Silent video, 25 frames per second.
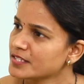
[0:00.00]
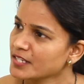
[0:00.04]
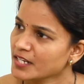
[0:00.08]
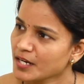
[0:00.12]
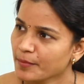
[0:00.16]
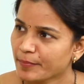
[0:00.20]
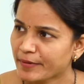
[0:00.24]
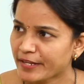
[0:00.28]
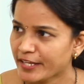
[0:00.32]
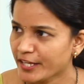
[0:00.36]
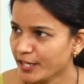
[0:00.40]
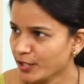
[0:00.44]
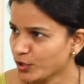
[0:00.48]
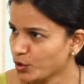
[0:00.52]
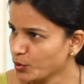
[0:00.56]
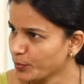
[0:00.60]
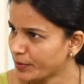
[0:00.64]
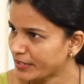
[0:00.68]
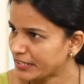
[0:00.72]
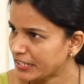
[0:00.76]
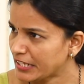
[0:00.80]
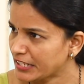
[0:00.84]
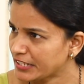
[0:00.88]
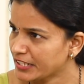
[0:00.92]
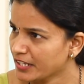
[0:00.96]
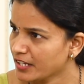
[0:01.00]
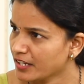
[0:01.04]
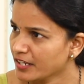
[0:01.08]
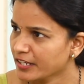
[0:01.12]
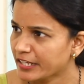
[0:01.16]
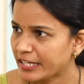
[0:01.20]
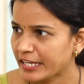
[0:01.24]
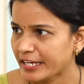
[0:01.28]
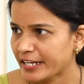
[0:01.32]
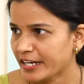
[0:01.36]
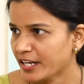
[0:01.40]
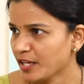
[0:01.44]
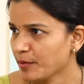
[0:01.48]
सर आपने ये तो बता दिया
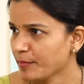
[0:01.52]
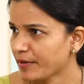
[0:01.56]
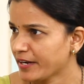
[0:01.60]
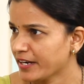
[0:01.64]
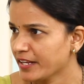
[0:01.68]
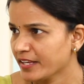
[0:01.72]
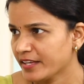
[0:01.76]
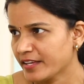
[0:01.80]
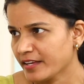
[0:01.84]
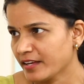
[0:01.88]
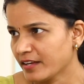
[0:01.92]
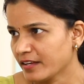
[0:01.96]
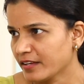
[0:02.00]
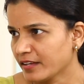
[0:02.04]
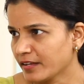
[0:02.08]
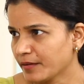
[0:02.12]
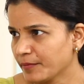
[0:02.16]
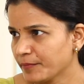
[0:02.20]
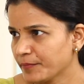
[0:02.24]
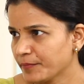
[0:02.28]
कि क्लेम आईडी क्या है